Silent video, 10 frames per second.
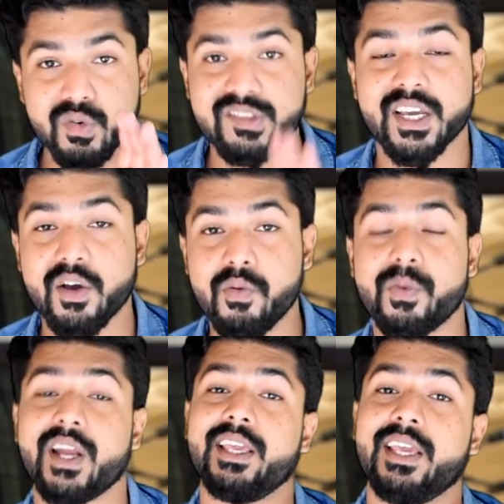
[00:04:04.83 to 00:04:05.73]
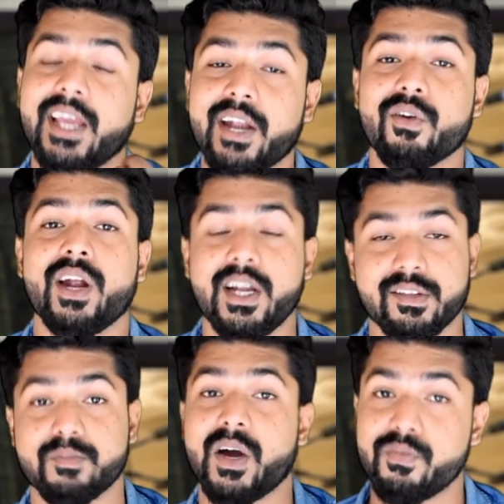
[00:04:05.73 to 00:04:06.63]
उसके ऊपर ये
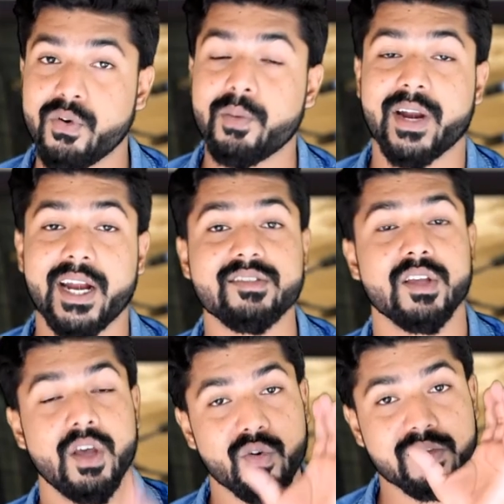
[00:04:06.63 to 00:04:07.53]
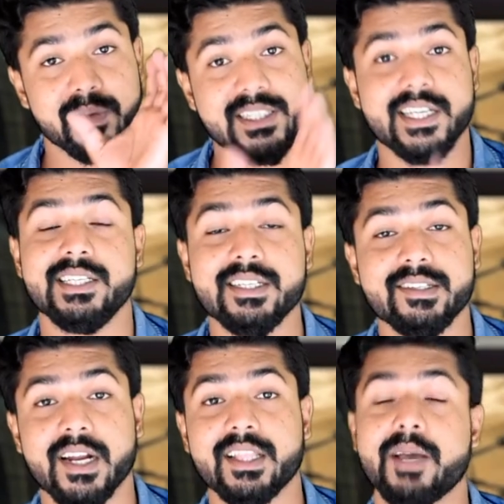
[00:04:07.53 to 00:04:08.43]
एंड्रॉयड स्मार्टफोन ब्रांड्स उसमें
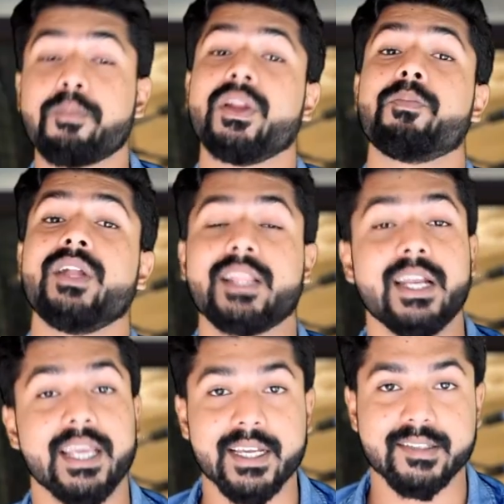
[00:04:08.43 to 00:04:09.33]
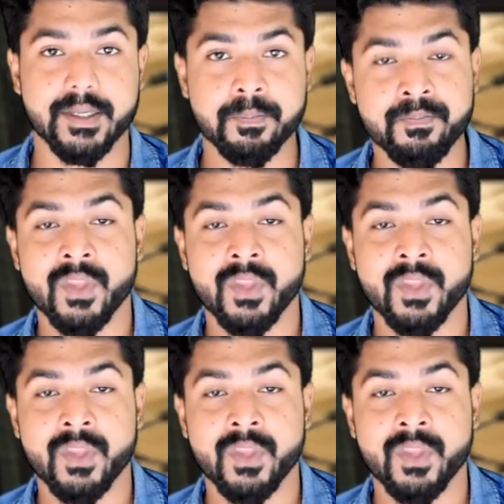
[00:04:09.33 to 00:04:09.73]
चेंजेस करते हैं अपने अपने तरीके से